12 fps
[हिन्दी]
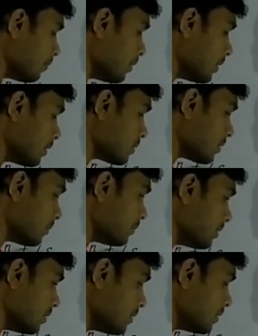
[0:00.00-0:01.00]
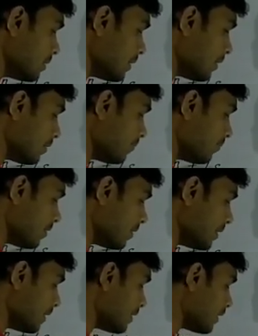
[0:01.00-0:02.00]
माइनस का बी सी
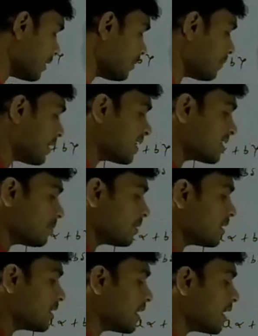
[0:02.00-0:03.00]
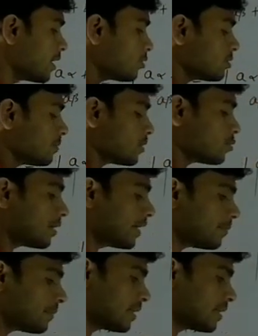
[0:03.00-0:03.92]
अल्फ़ा डेल्टा माइनस सब अंदर जा रहा है तो सब किसको जाएंगे